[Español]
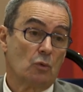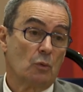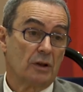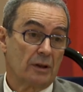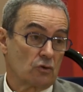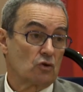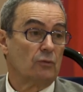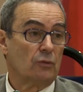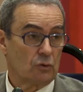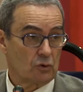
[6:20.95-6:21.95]
movilizados
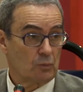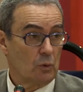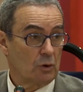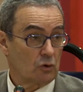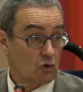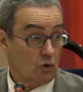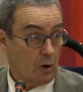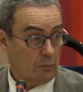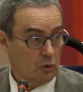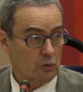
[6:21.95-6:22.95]
con fondos públicos o
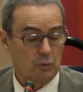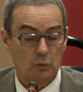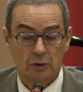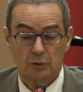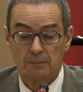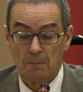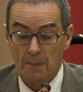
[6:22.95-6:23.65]
con apoyo público.